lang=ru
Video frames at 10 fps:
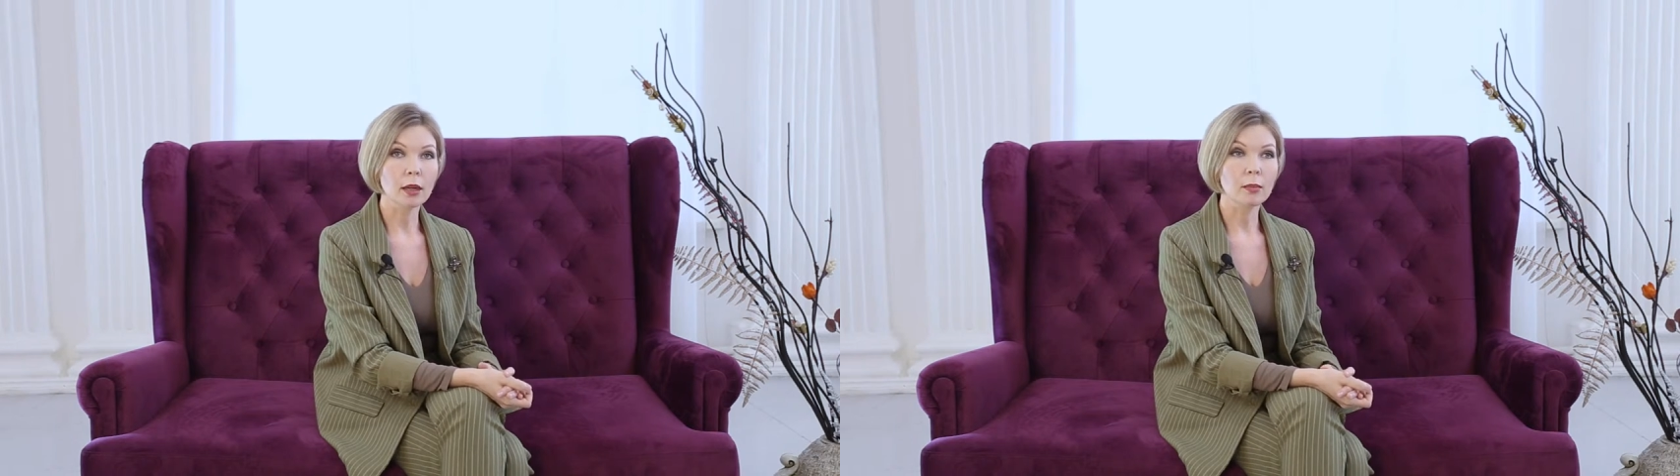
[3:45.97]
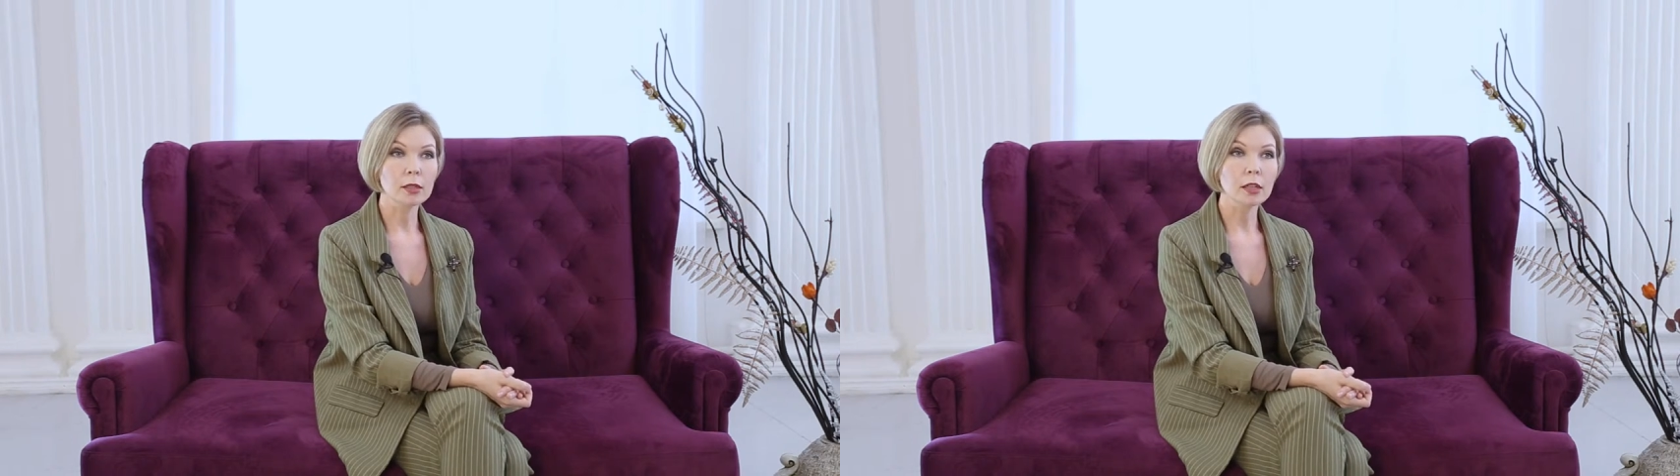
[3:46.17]

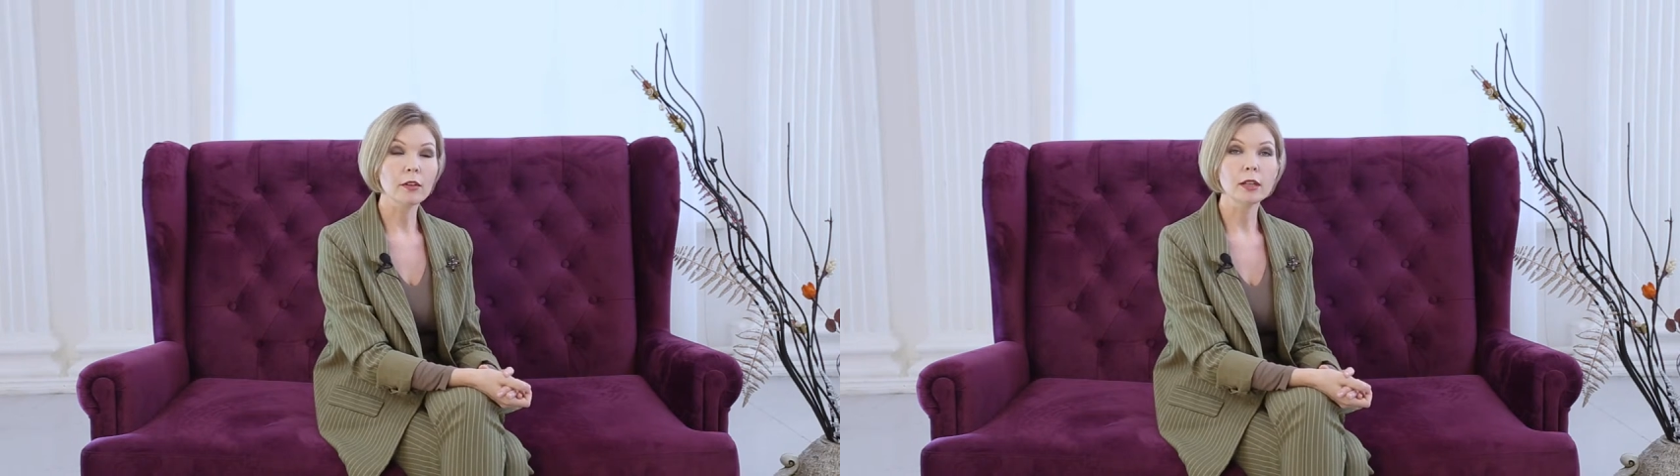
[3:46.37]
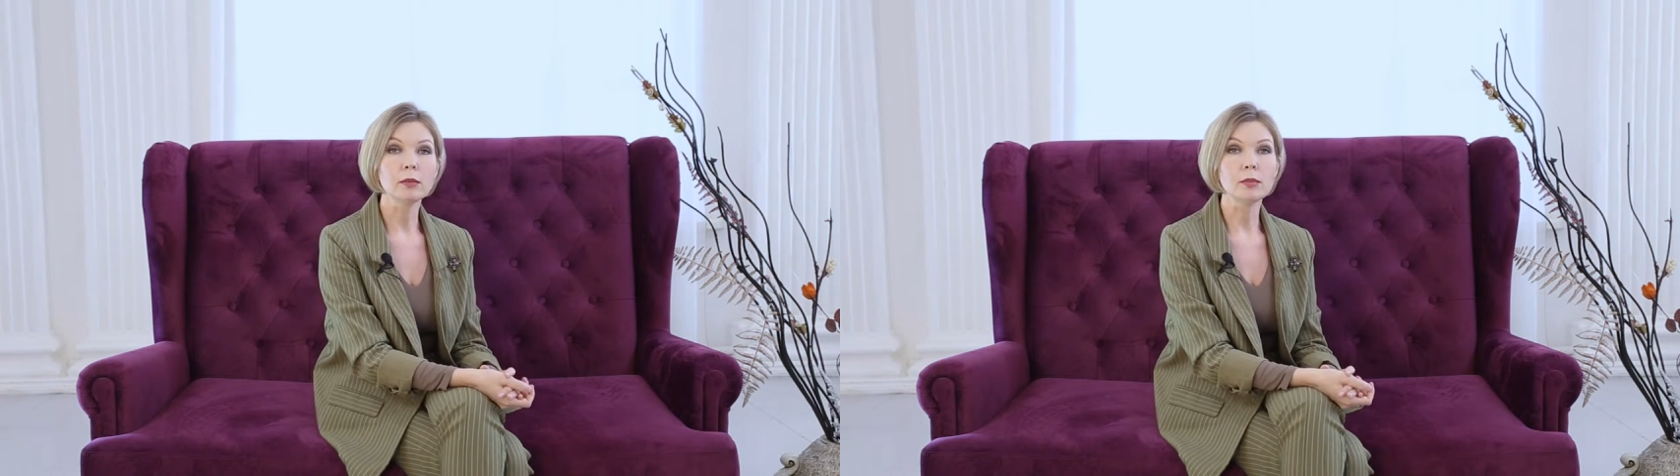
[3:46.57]

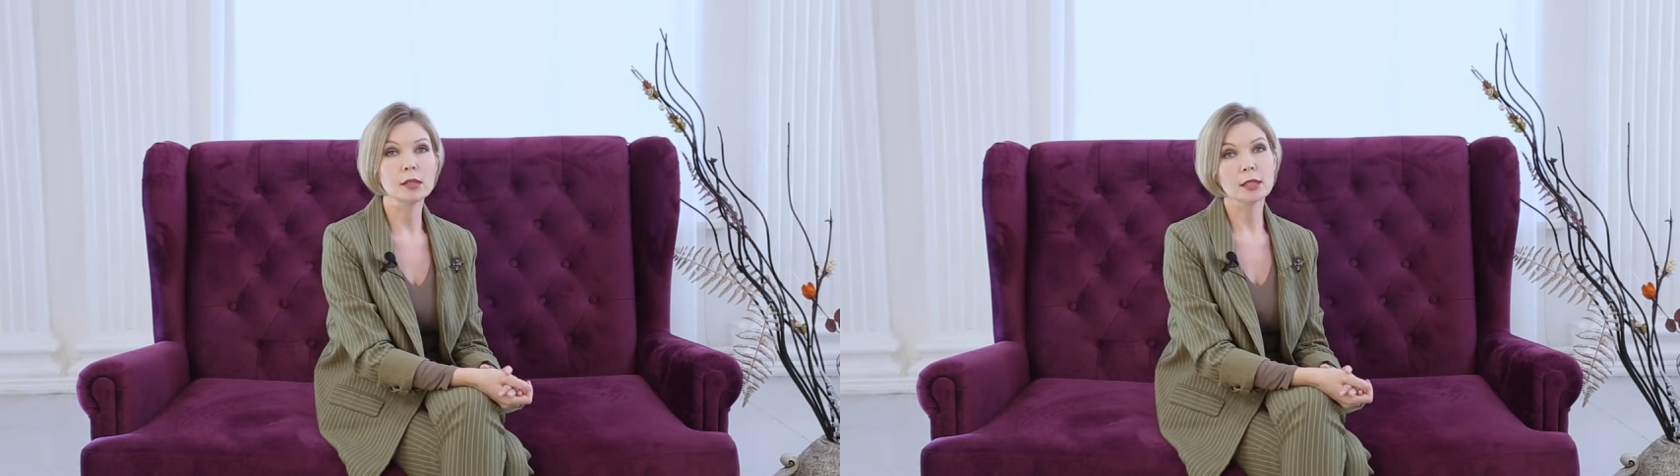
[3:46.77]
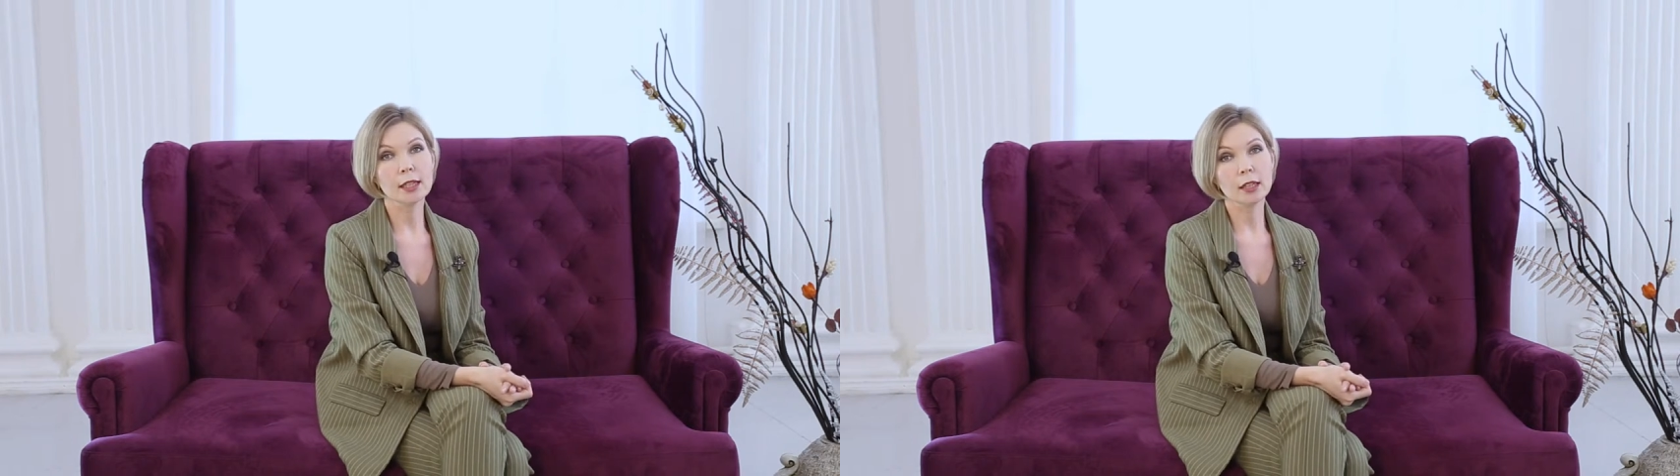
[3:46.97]
образование
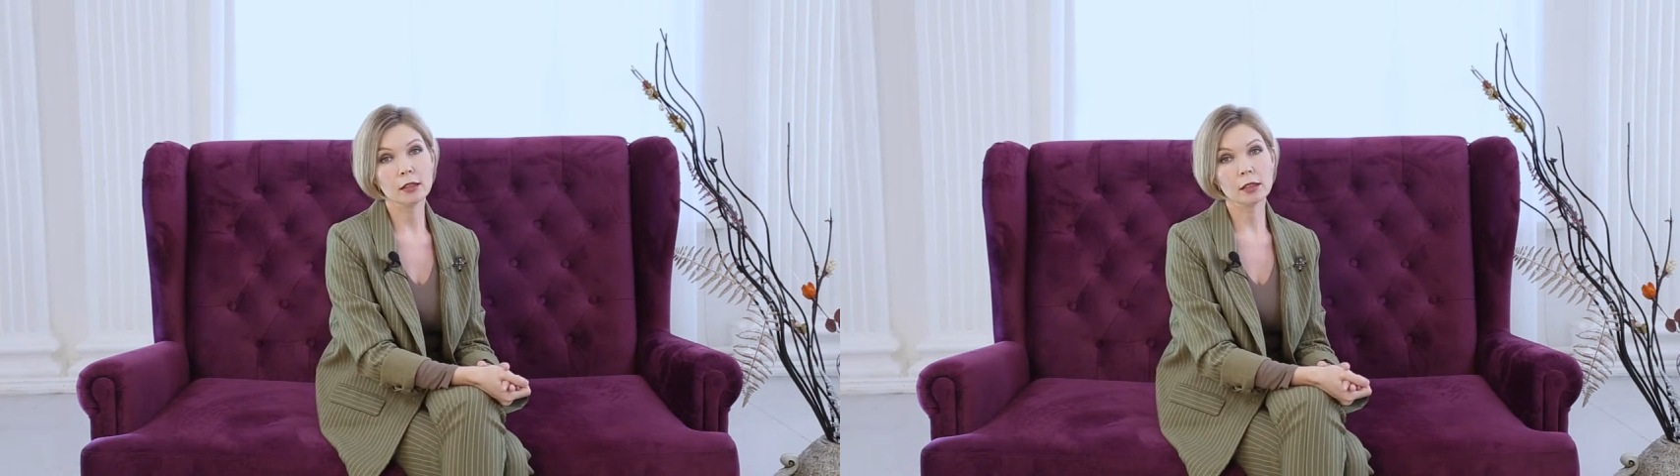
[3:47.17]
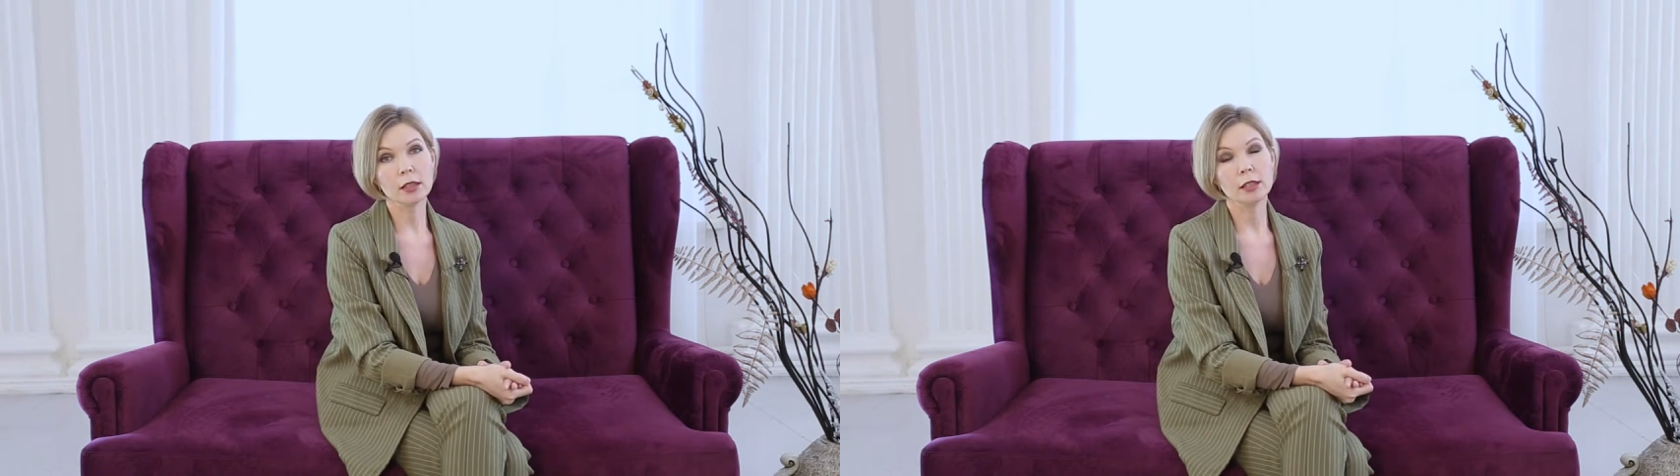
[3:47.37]
бизнес-тренера.